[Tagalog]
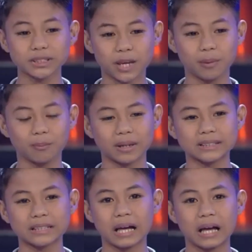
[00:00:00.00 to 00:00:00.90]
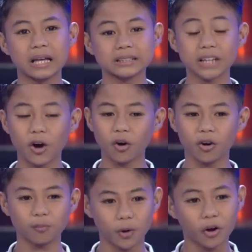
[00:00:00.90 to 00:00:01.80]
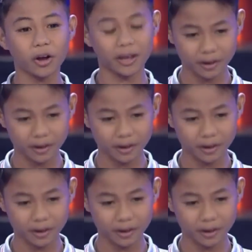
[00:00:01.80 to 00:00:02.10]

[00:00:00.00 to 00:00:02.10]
po siya sa ibang bansa, sa Hong Kong po,